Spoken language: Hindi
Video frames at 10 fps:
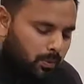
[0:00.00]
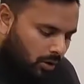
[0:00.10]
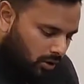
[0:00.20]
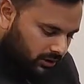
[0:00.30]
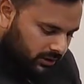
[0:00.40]

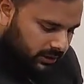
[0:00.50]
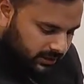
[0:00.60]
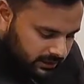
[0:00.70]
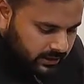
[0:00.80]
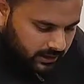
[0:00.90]
बहुत
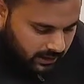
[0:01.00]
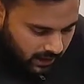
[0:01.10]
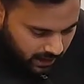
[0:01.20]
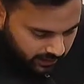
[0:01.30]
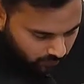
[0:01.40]
ही ज़्यादा
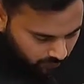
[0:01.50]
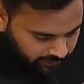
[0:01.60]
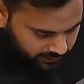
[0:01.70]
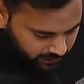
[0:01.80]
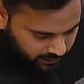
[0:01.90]
हाई
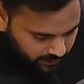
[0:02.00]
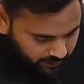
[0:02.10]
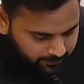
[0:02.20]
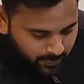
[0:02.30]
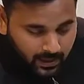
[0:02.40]
क्वालिटी का
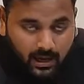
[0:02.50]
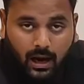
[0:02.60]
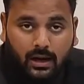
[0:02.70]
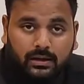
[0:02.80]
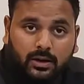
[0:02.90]
है
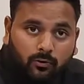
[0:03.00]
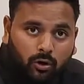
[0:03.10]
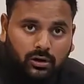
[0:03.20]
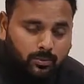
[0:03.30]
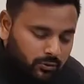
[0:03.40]
एंड ये
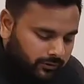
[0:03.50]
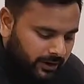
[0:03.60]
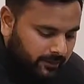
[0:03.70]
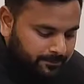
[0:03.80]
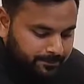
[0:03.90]
वाटर प्रूफ है